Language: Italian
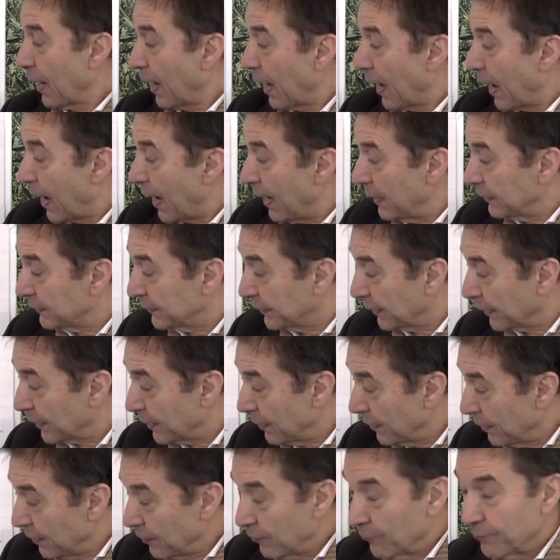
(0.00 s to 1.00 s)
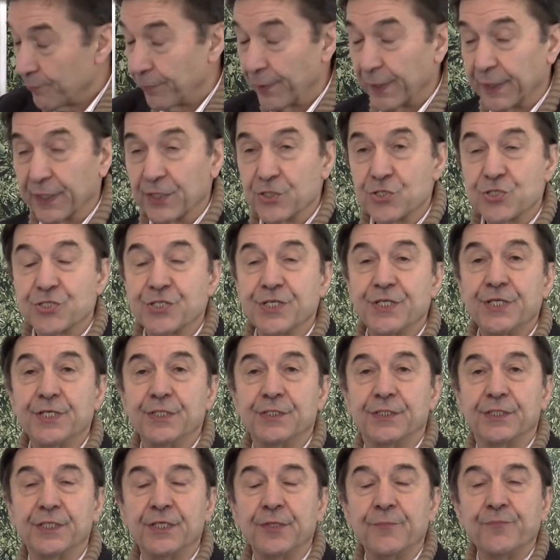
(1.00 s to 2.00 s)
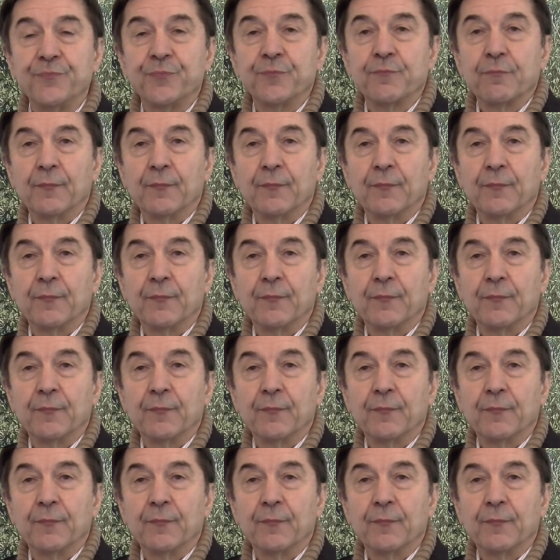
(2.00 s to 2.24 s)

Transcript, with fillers: altri parassiti